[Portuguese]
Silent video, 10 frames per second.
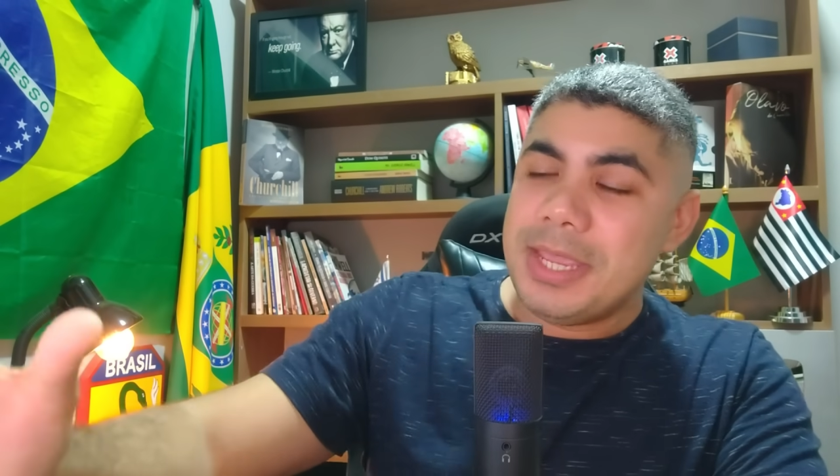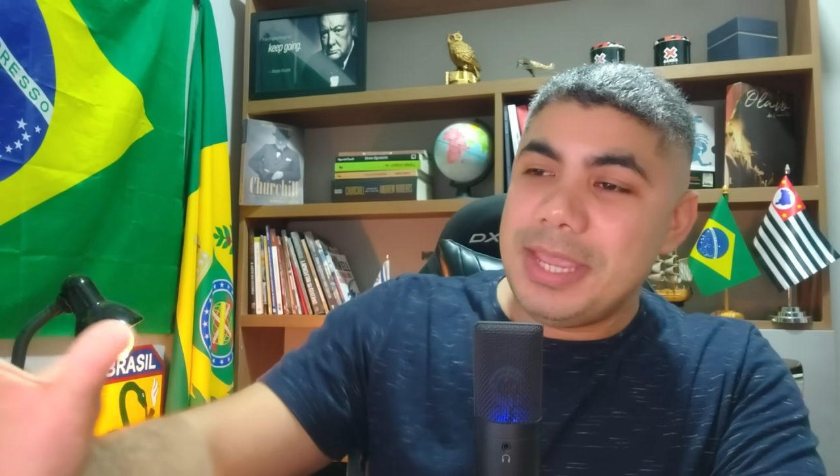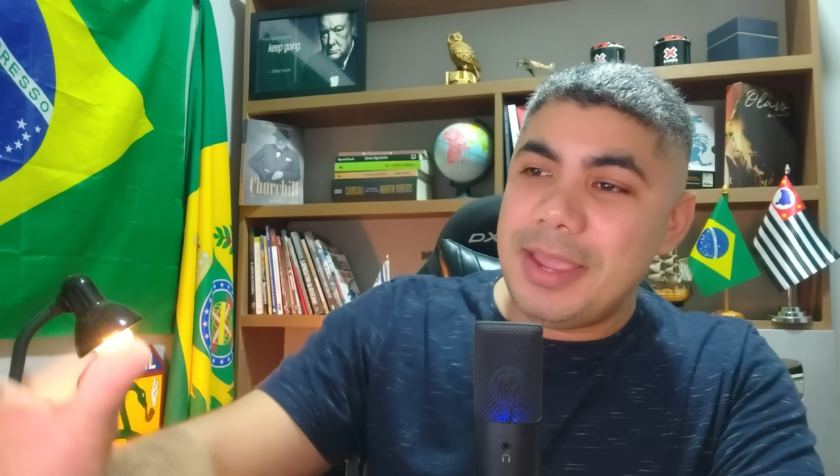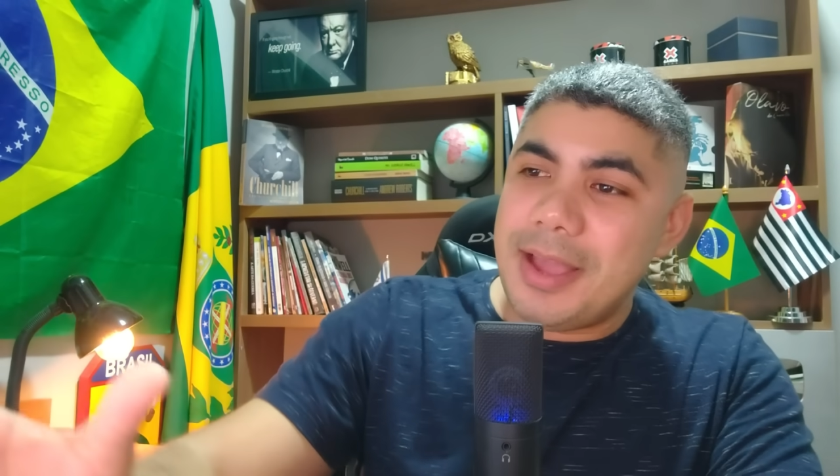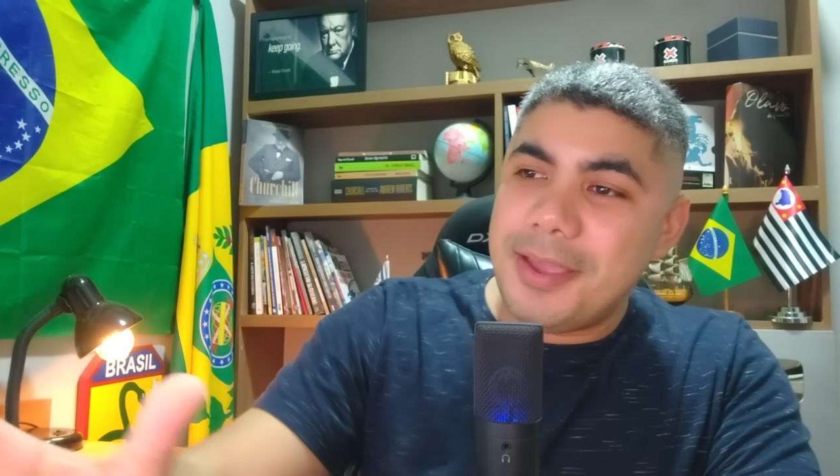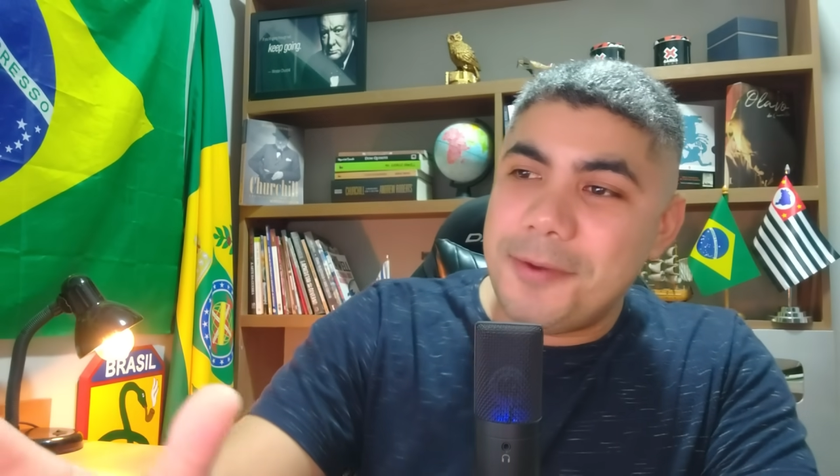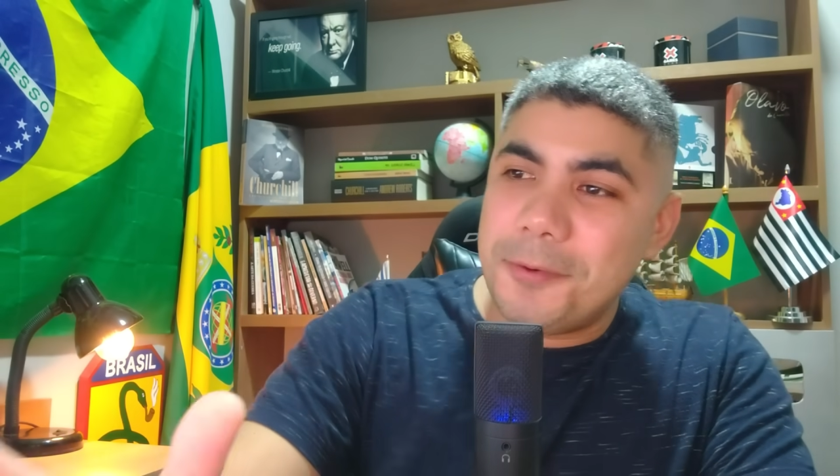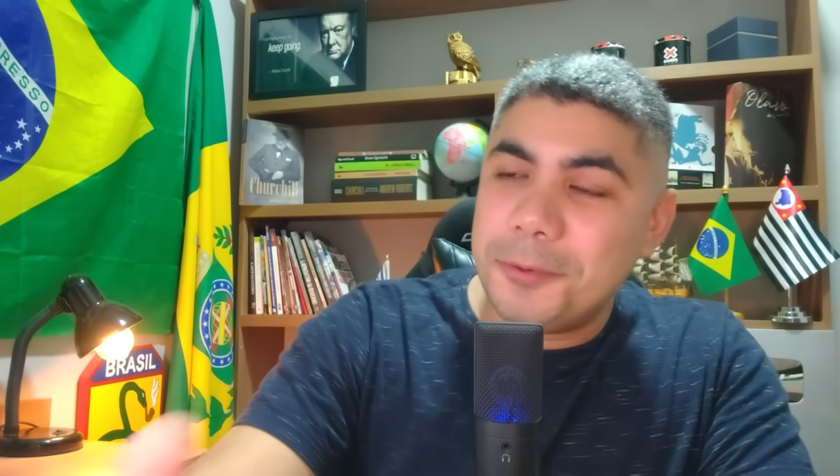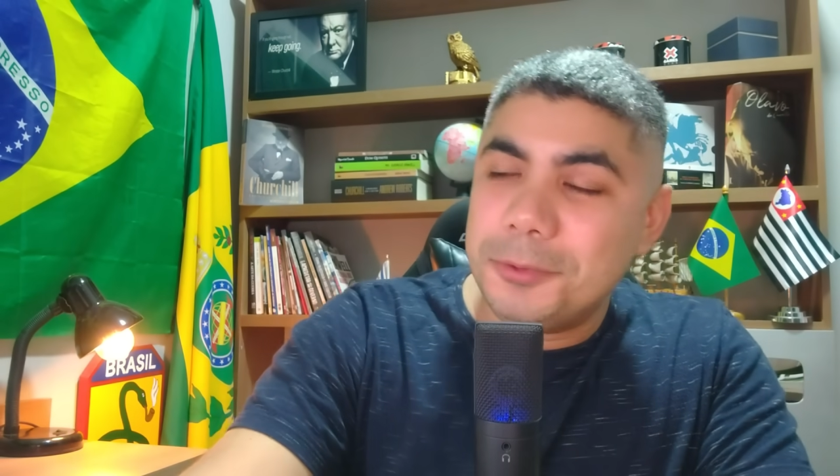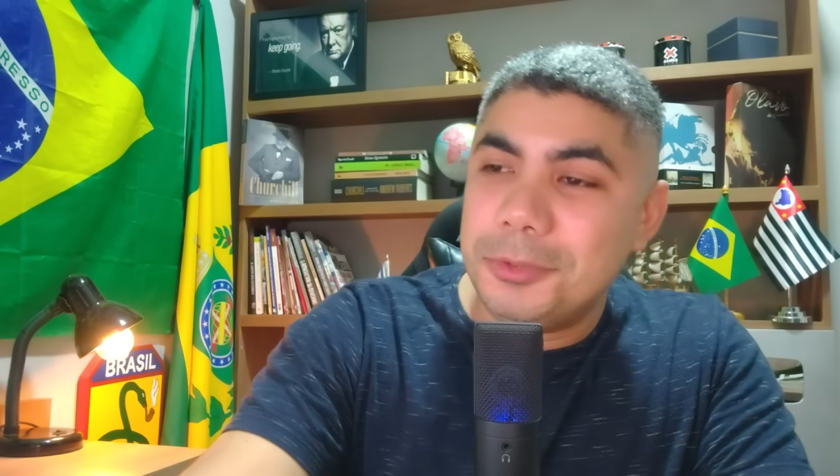E aí, ah,
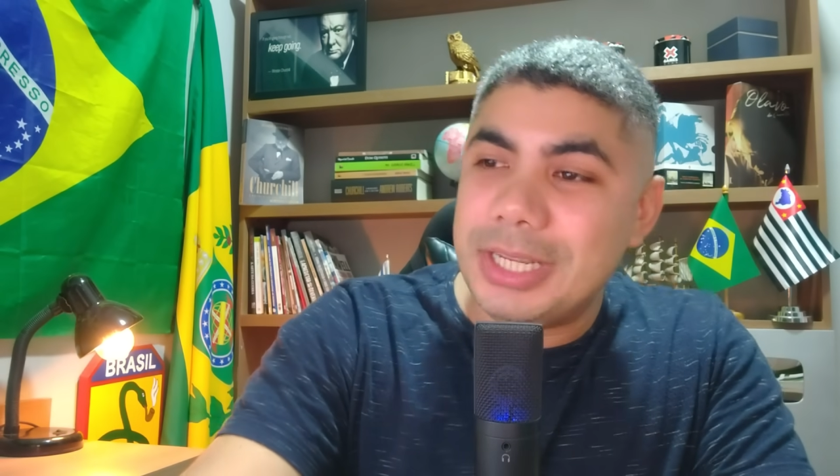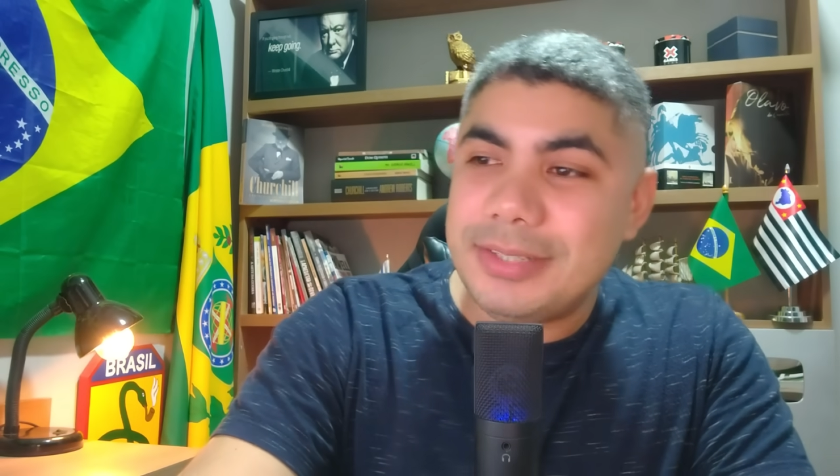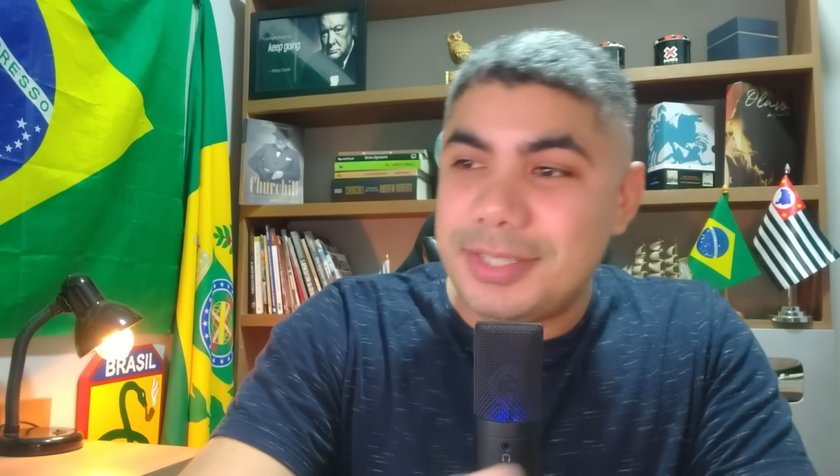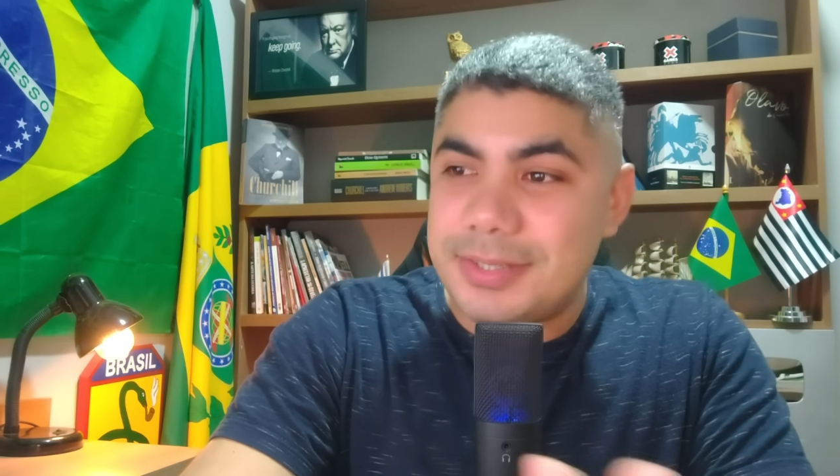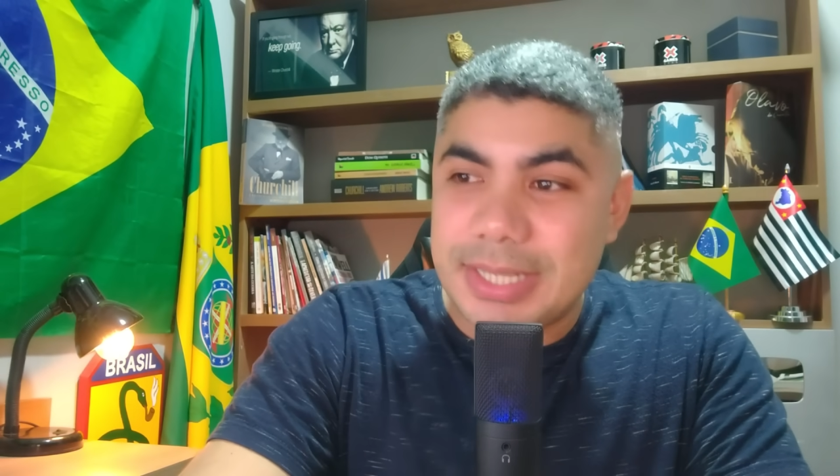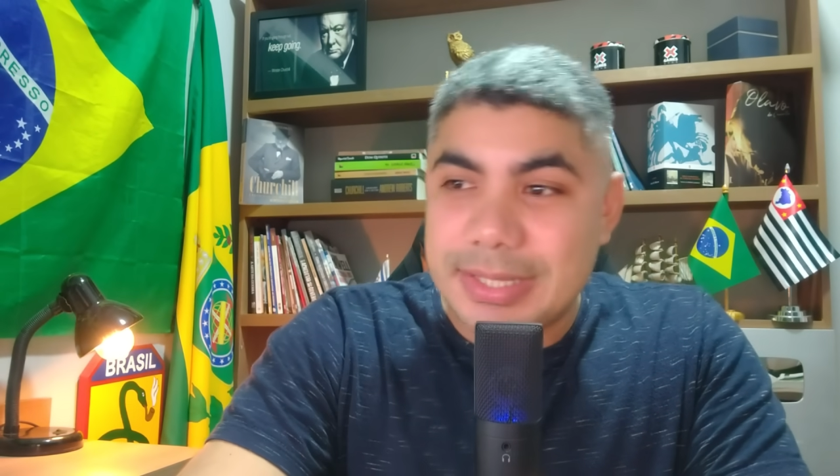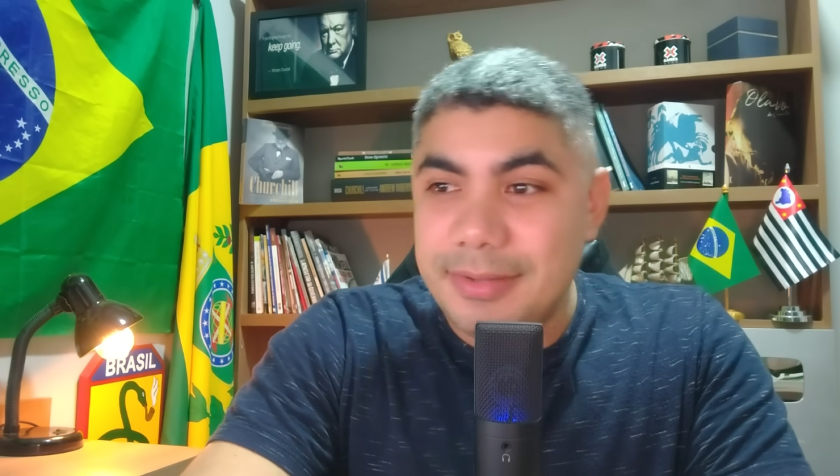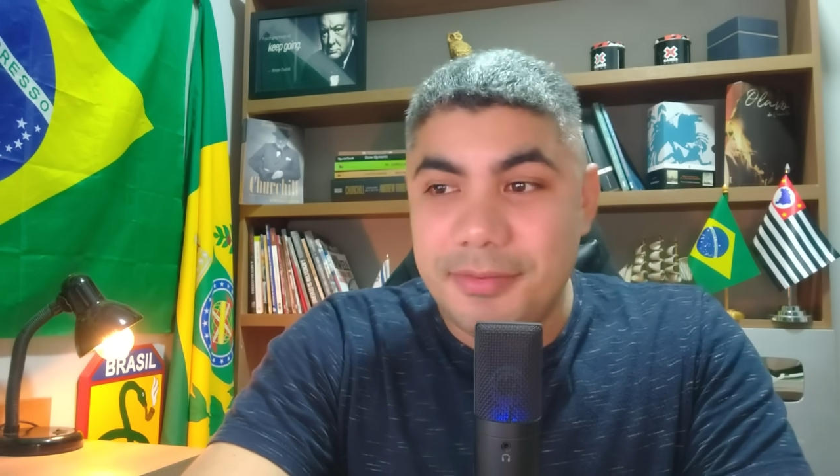o Lula disse que